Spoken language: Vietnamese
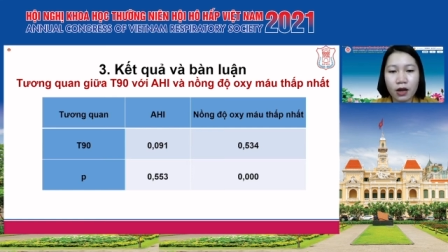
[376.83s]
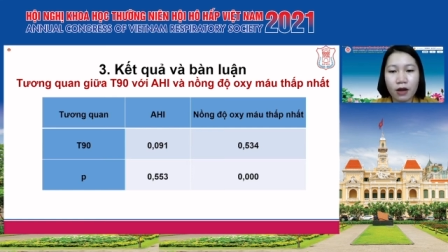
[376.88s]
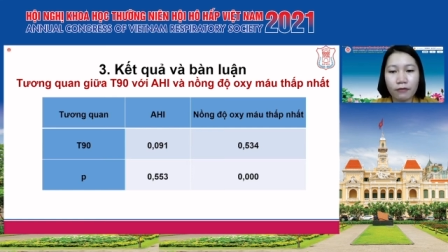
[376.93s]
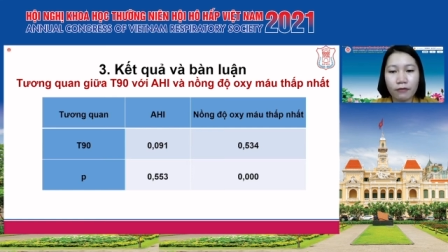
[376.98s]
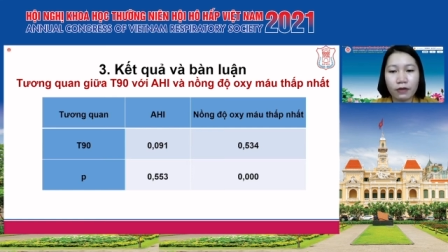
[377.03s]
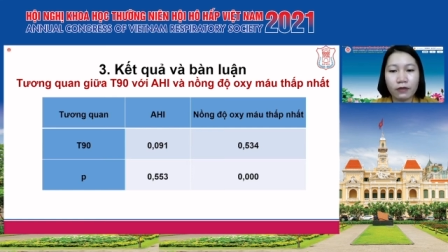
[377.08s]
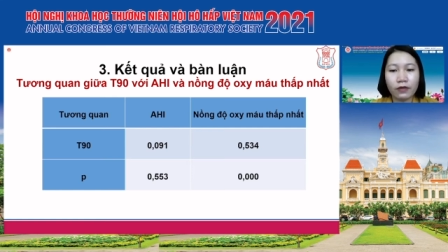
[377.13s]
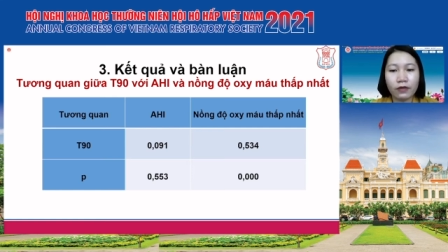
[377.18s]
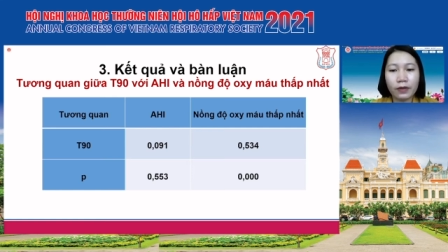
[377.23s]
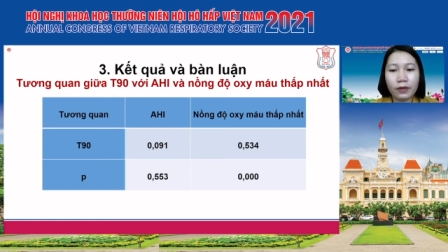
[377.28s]

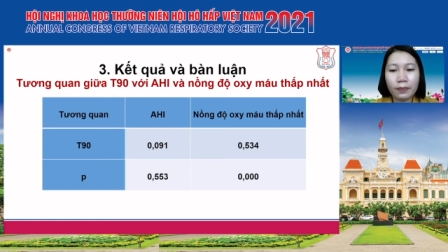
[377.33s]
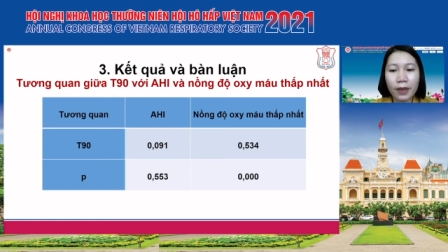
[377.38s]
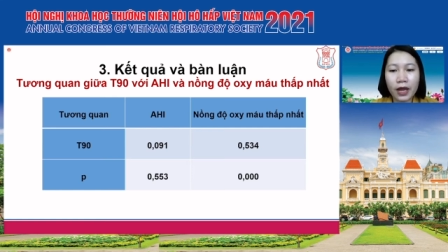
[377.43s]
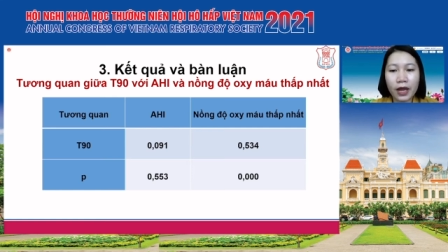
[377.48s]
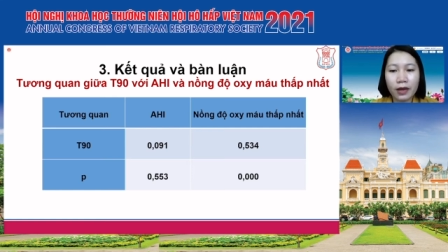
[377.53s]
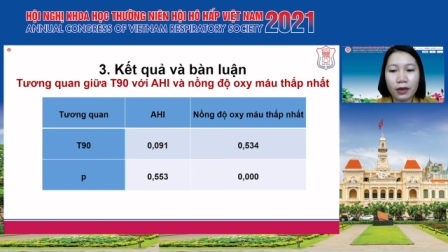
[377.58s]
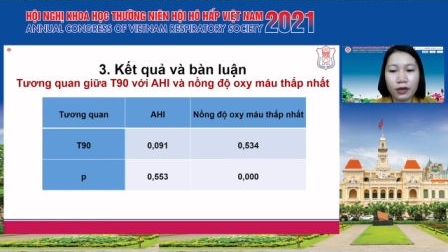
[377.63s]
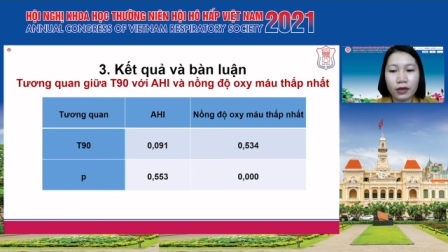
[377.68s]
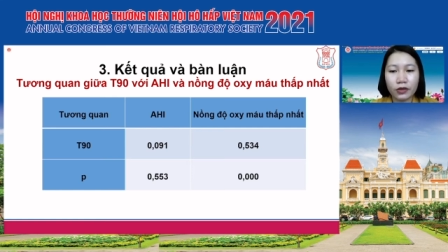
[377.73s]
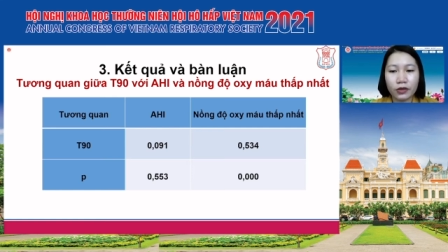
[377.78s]
và với
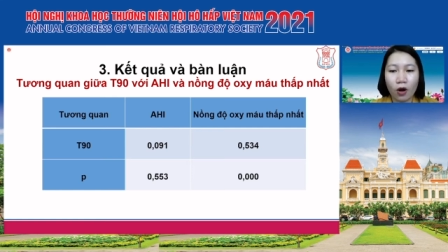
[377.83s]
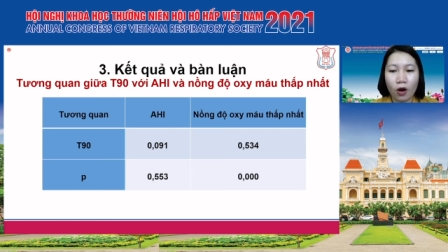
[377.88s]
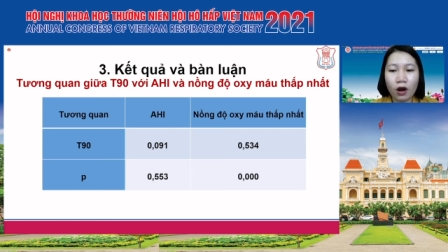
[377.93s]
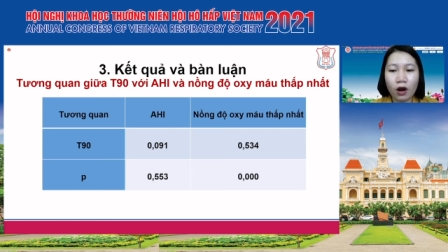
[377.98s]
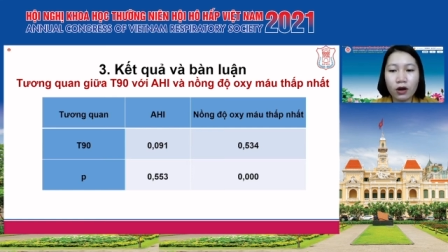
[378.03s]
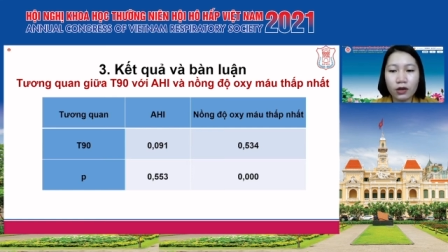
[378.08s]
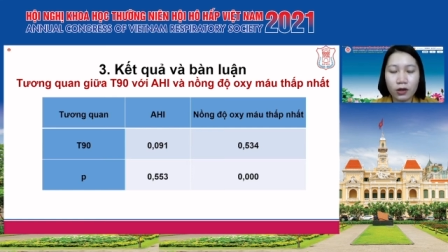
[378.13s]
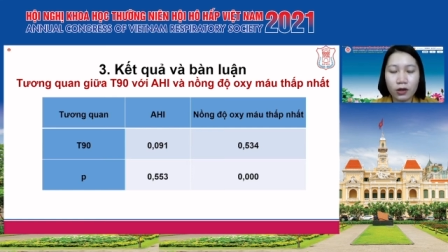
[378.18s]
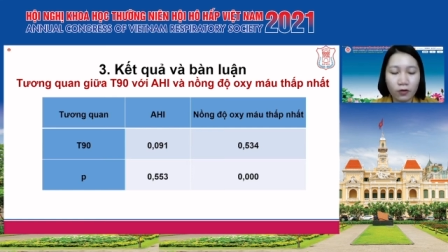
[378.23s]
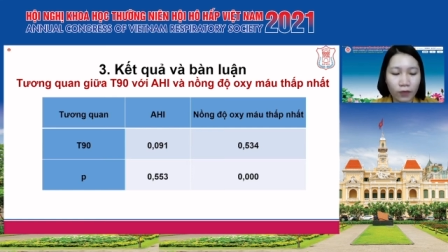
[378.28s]
P nhỏ
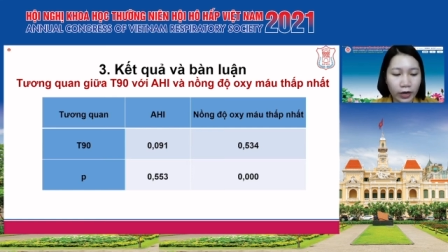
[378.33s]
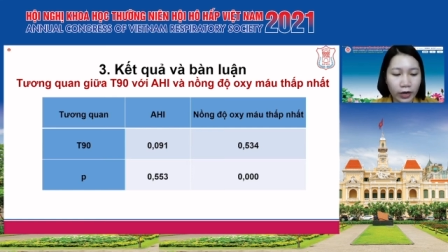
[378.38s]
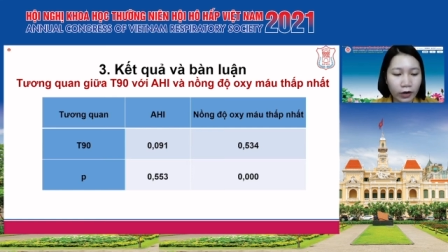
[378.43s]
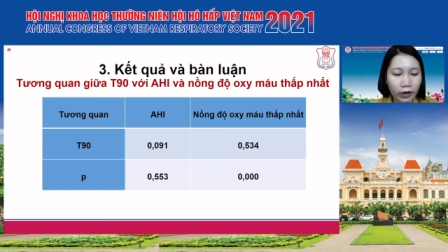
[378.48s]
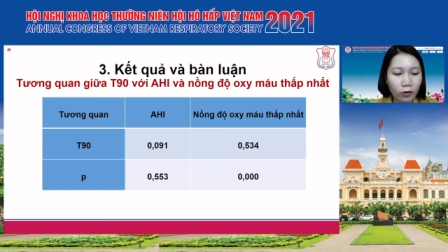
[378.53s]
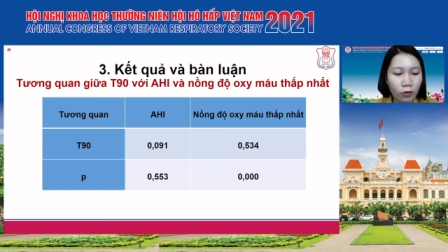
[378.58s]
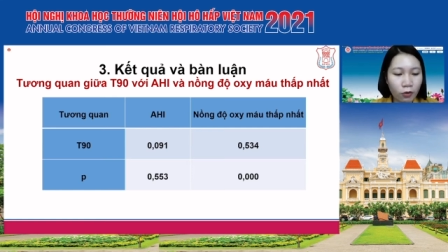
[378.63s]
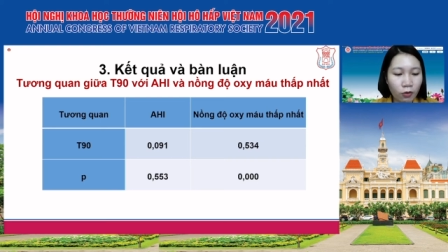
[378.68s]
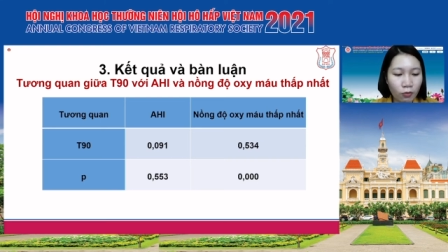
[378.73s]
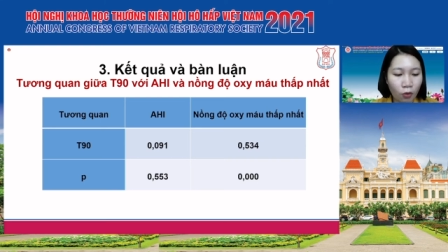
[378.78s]
hơn
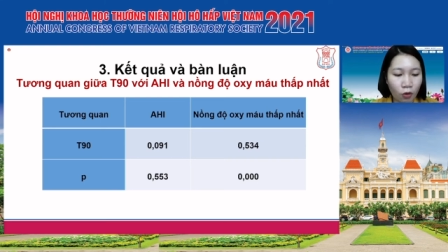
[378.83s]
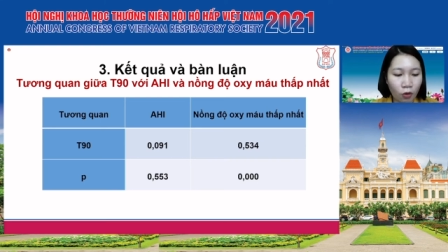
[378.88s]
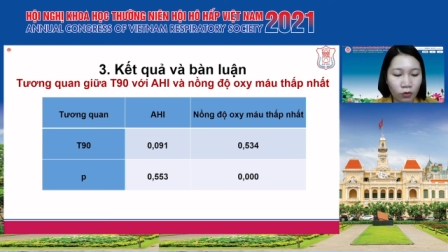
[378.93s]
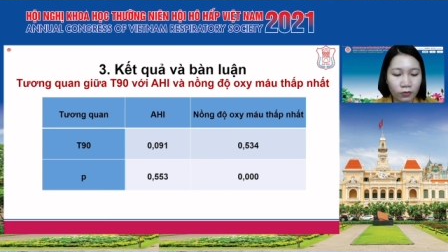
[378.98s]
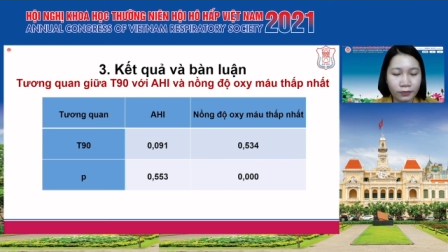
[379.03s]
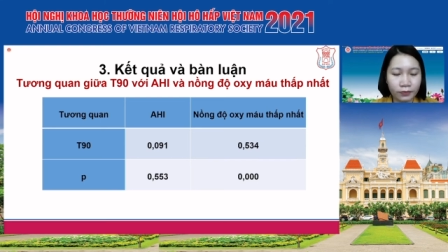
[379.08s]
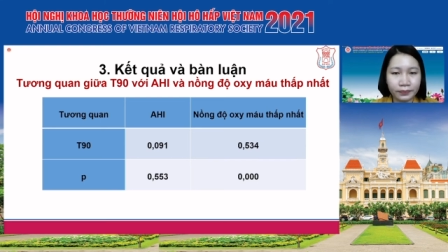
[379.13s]
0,001.